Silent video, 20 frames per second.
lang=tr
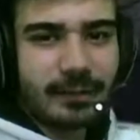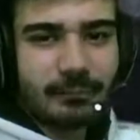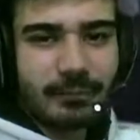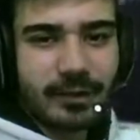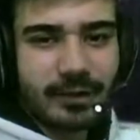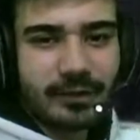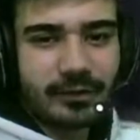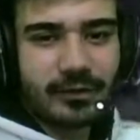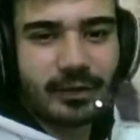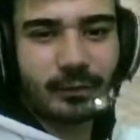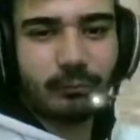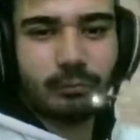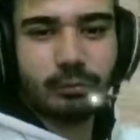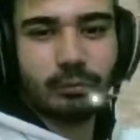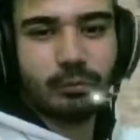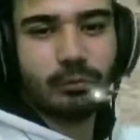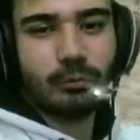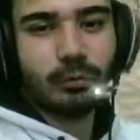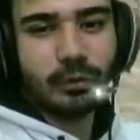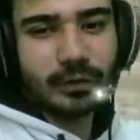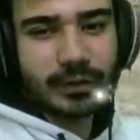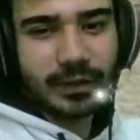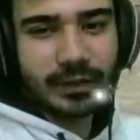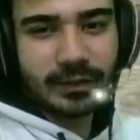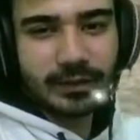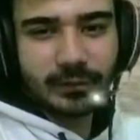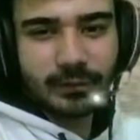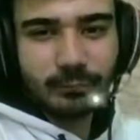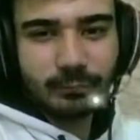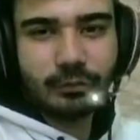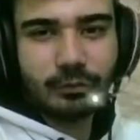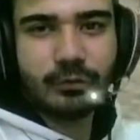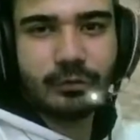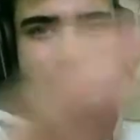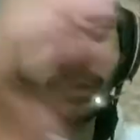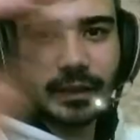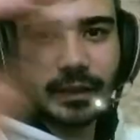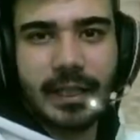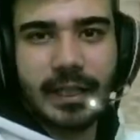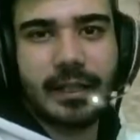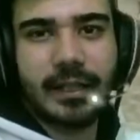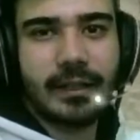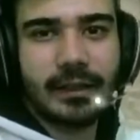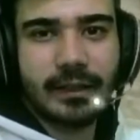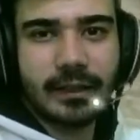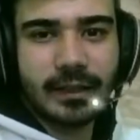benzeyen bu model bu e,